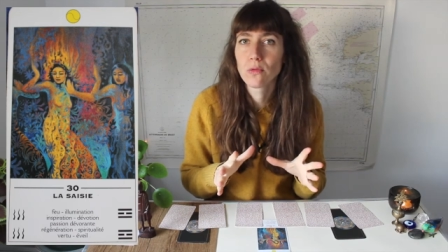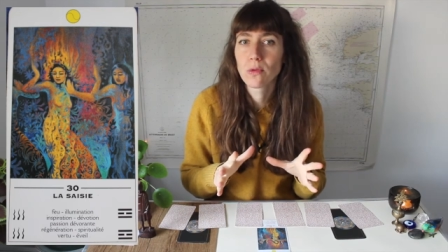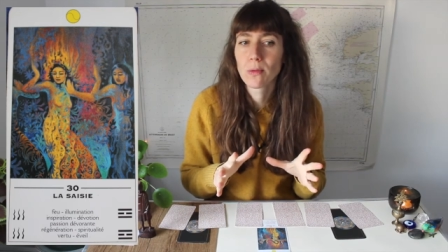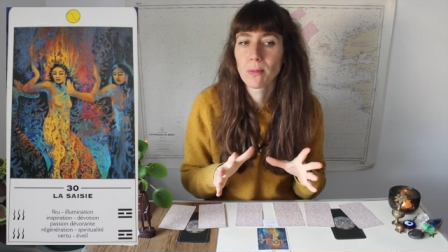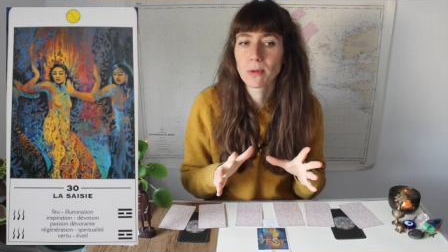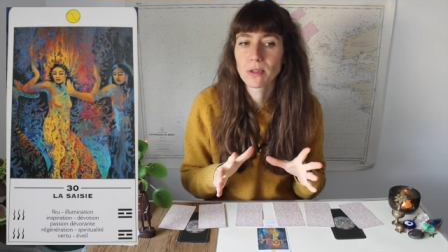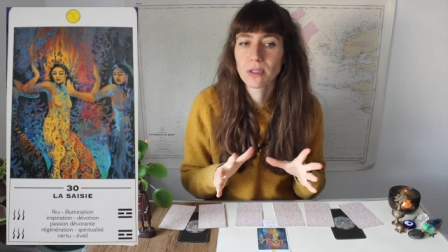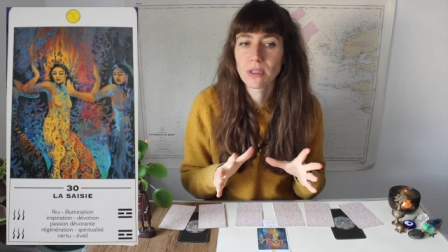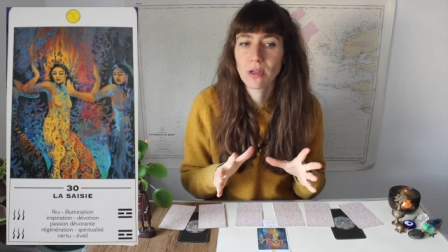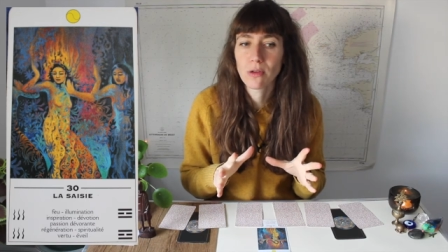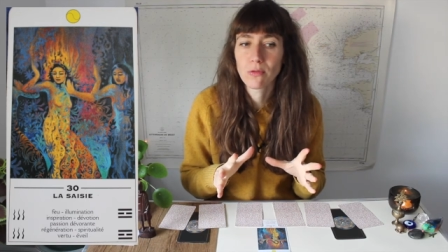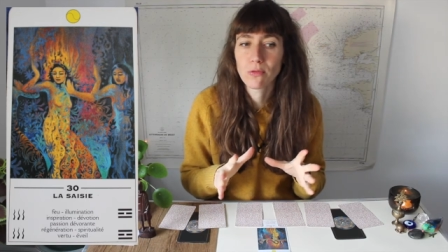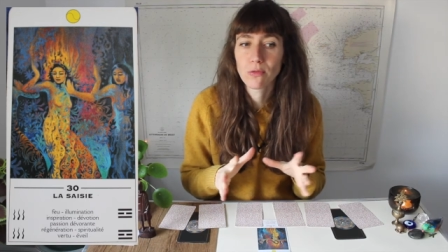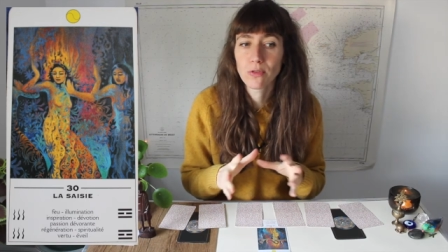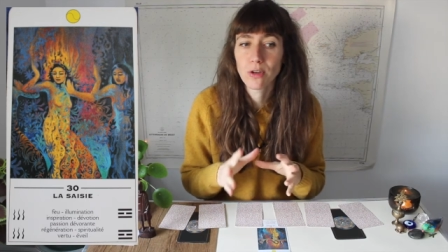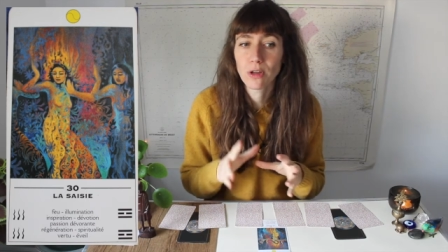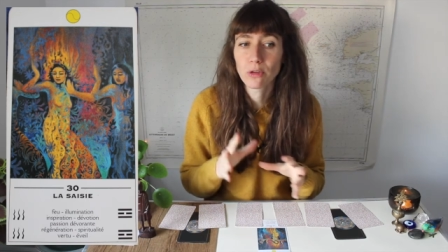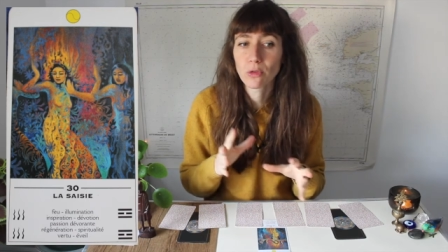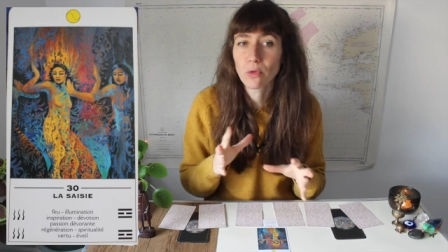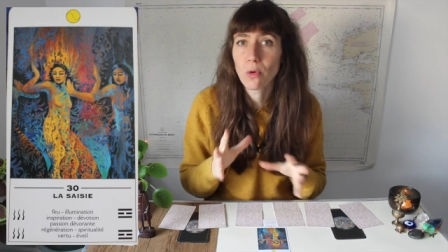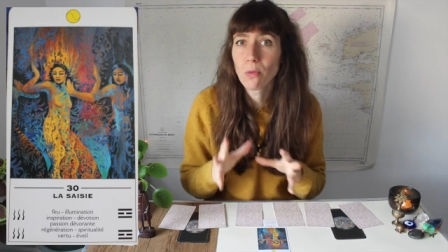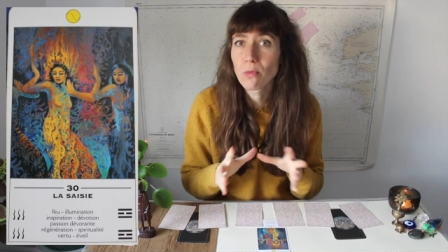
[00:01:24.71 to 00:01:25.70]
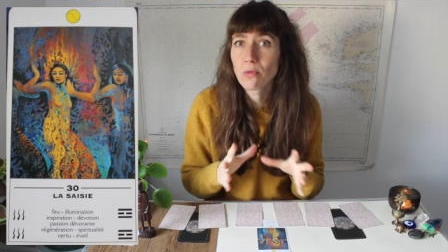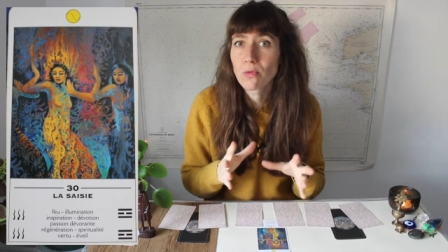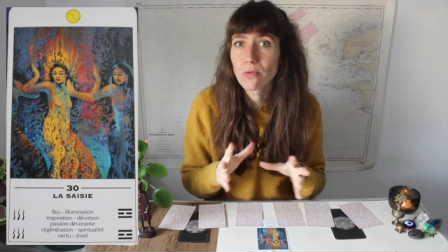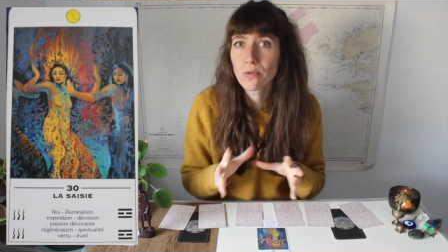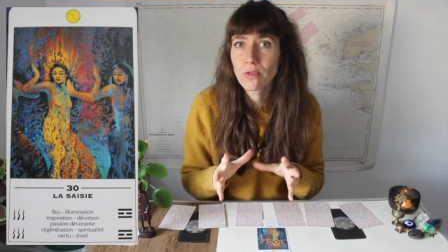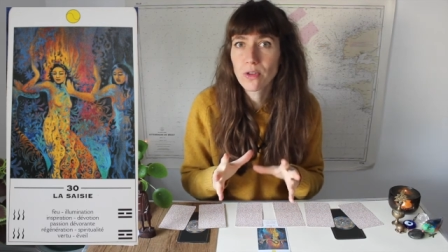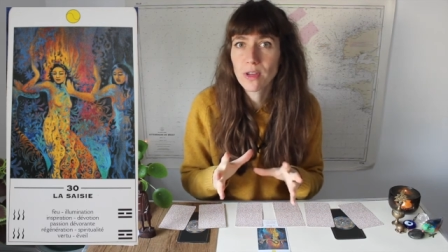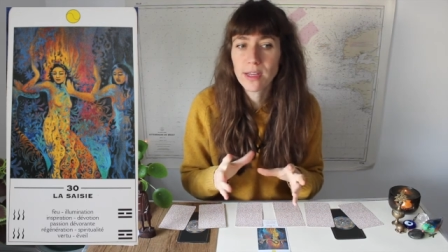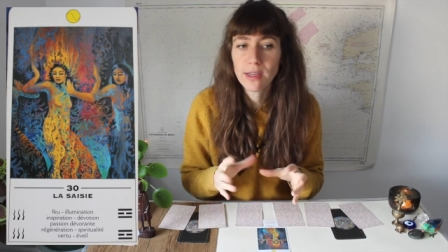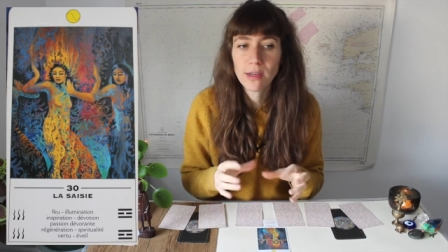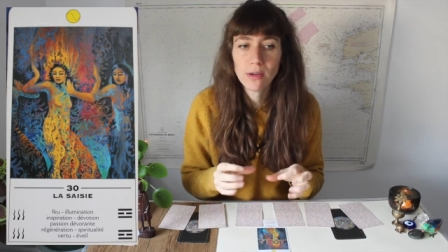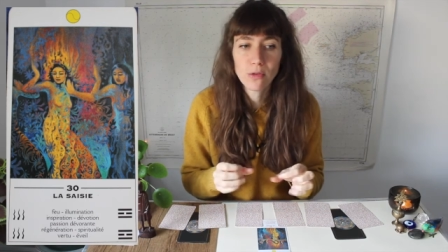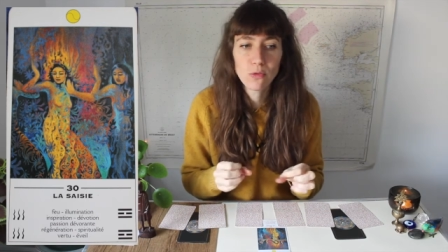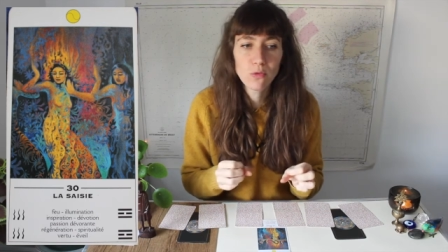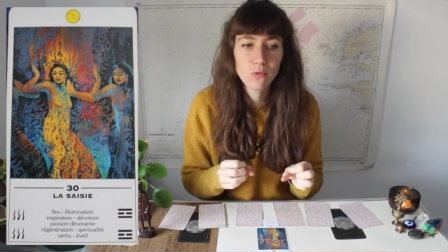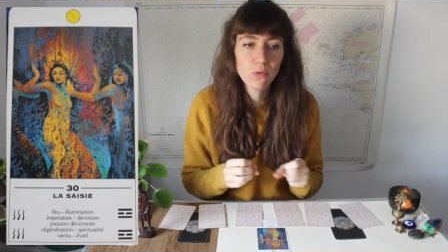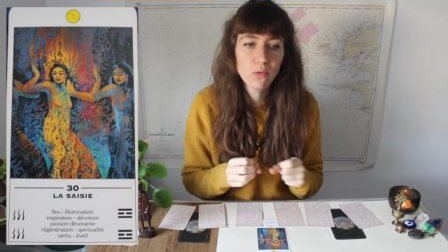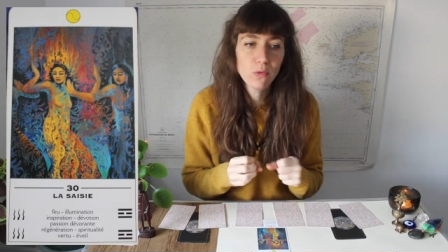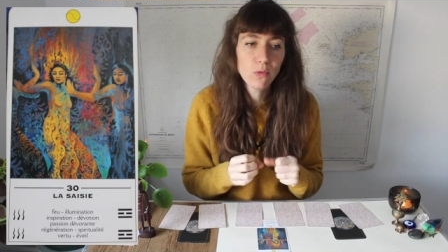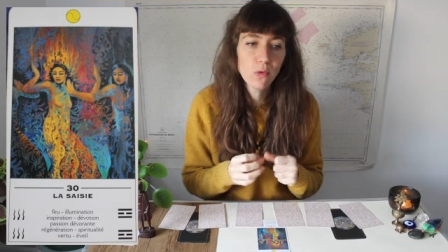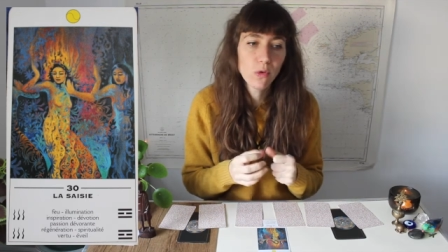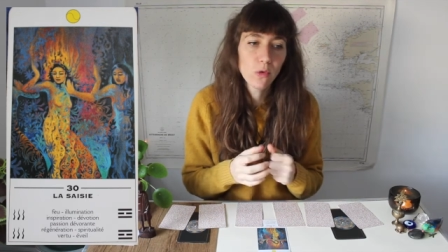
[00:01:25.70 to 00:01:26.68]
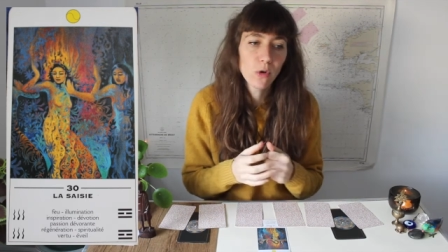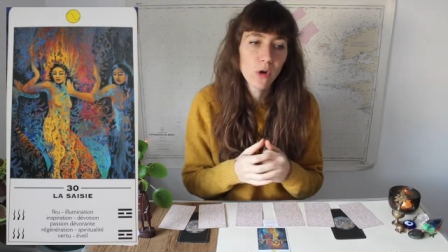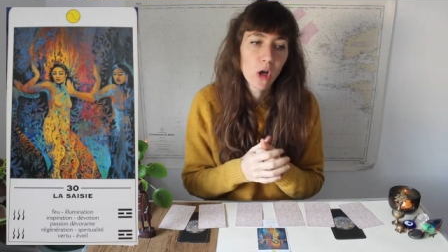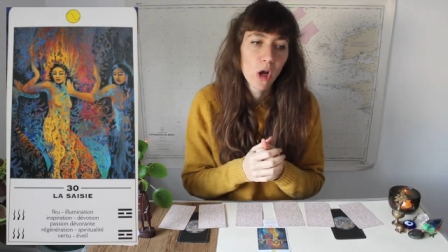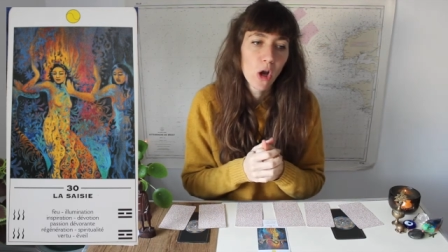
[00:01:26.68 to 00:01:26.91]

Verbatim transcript: comment dire vous faire trop bouffer ou